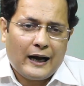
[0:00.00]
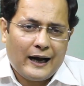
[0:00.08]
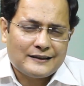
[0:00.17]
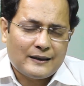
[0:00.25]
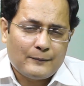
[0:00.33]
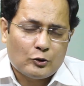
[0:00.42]

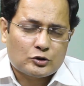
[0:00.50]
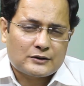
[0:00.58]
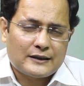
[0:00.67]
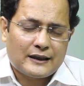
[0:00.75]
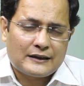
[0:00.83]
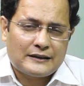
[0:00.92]
आज हमें उस
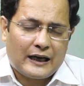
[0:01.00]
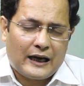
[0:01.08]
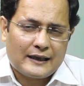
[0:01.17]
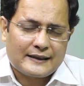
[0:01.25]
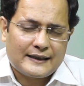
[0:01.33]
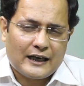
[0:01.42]

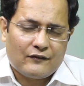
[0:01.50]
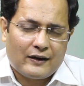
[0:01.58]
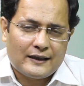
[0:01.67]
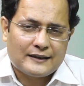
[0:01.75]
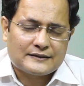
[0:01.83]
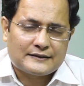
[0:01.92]
किरदार के
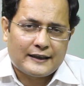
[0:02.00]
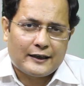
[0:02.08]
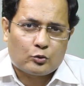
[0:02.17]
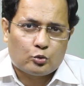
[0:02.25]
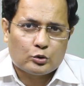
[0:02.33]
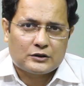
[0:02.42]
हवाले से
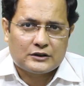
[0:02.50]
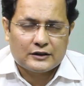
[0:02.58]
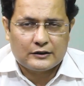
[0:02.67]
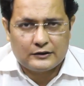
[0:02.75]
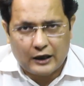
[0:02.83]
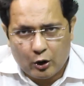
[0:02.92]
कुछ
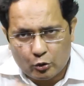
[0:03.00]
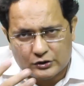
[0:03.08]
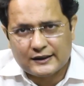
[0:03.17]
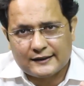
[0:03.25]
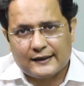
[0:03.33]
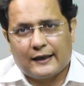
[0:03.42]

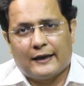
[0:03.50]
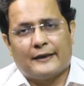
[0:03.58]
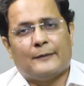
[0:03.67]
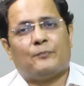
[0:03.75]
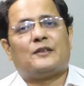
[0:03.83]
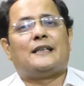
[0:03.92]
डाउट्स नज़र आ
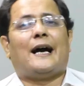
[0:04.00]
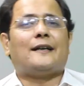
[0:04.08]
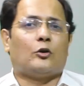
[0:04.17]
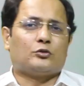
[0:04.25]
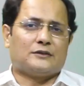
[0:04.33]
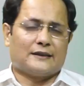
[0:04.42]
रहे हैं क्या
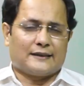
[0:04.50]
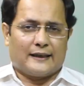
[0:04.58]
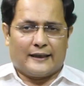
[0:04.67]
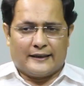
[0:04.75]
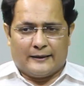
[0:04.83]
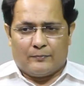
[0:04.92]
डाउट्स नज़र
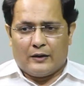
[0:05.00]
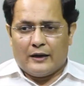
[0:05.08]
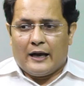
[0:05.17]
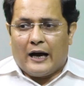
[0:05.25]
आ रहे हैं